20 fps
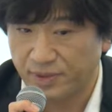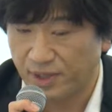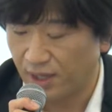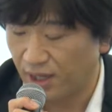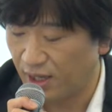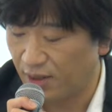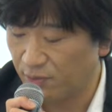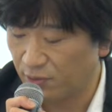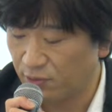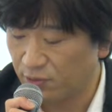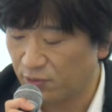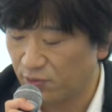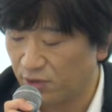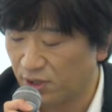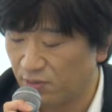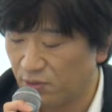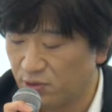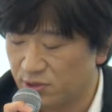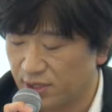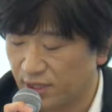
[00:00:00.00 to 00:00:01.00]
えー、冒頭
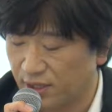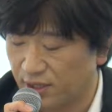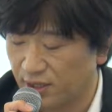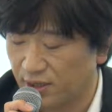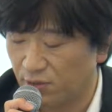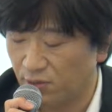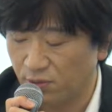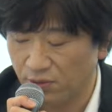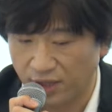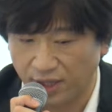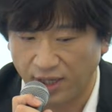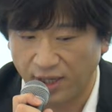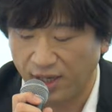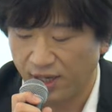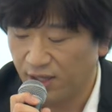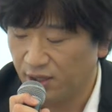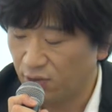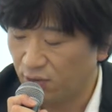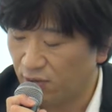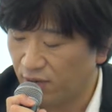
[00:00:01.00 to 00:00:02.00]
に申し上げた通り、
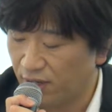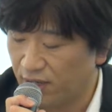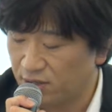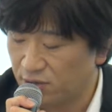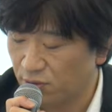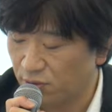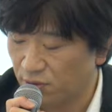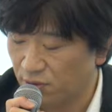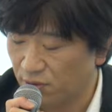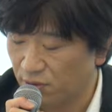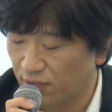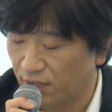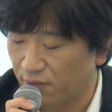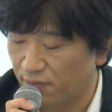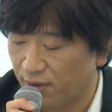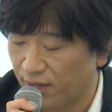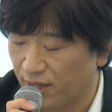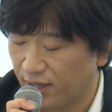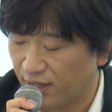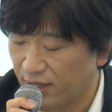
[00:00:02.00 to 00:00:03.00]
当該商標権
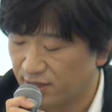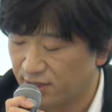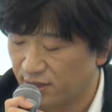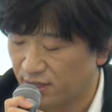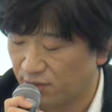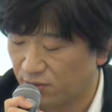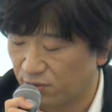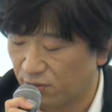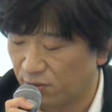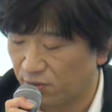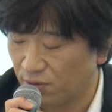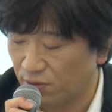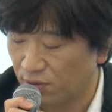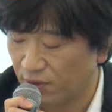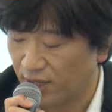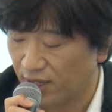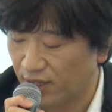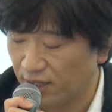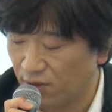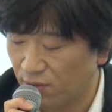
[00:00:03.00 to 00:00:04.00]
は現在のところ
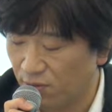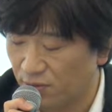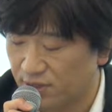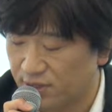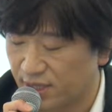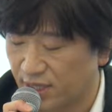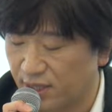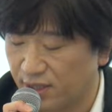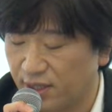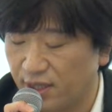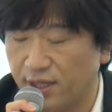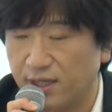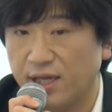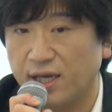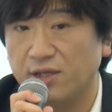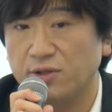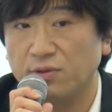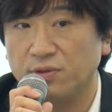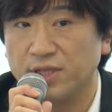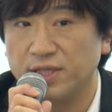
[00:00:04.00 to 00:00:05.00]
権利放棄されていな
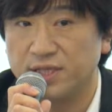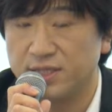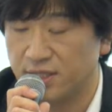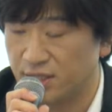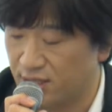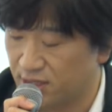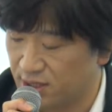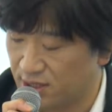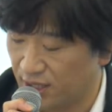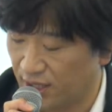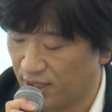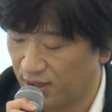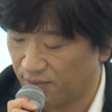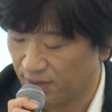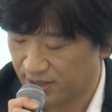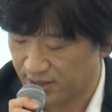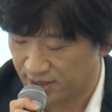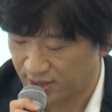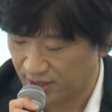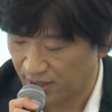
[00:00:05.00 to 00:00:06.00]
いと認識してい
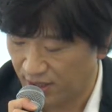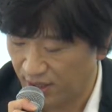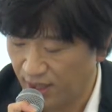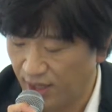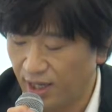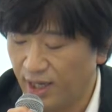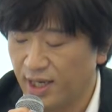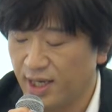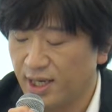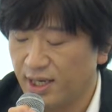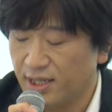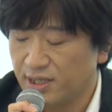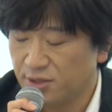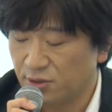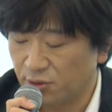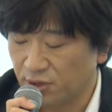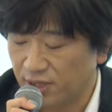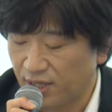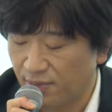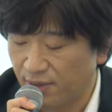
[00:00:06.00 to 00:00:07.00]
ます。
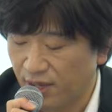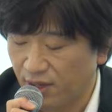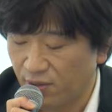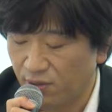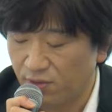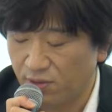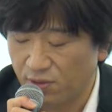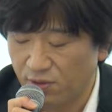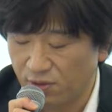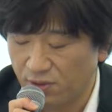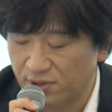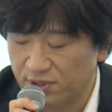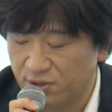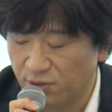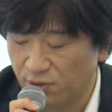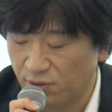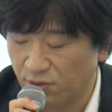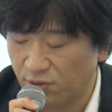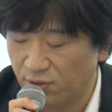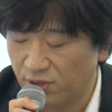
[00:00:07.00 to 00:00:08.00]
そのため、今後
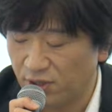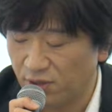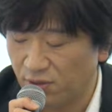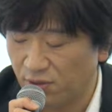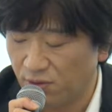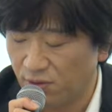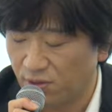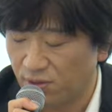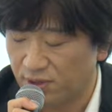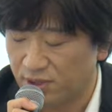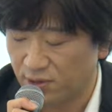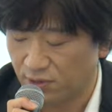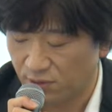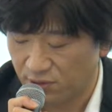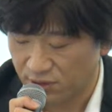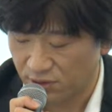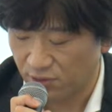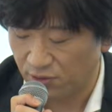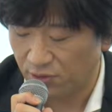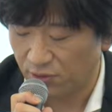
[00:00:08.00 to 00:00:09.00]
商標利用料、
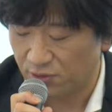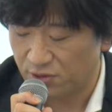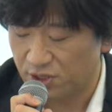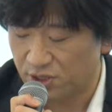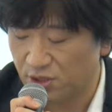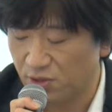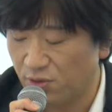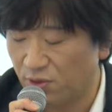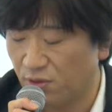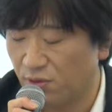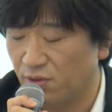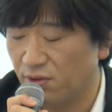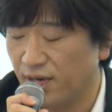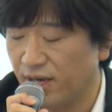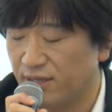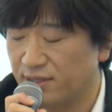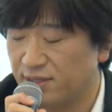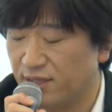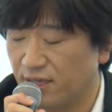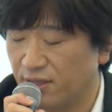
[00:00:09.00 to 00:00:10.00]
商標使用料
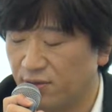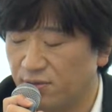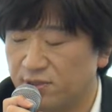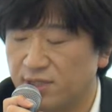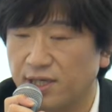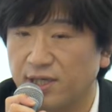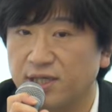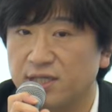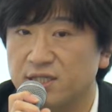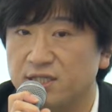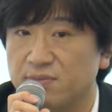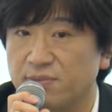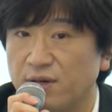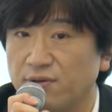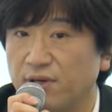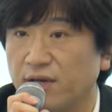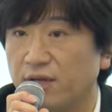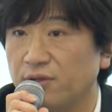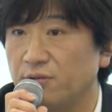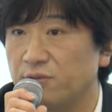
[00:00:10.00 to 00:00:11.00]
が請求されてしま
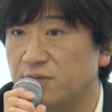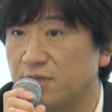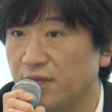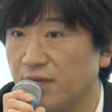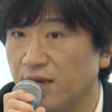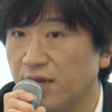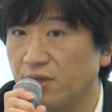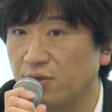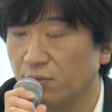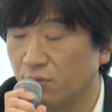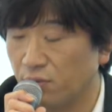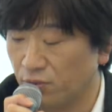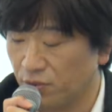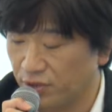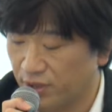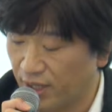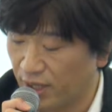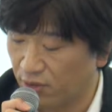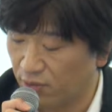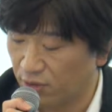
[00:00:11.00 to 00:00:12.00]
う可能性が残っ
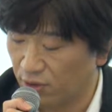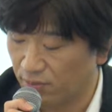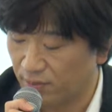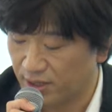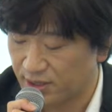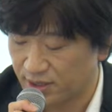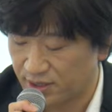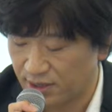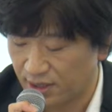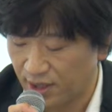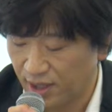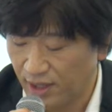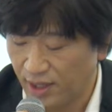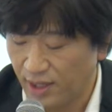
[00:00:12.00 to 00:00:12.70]
ております。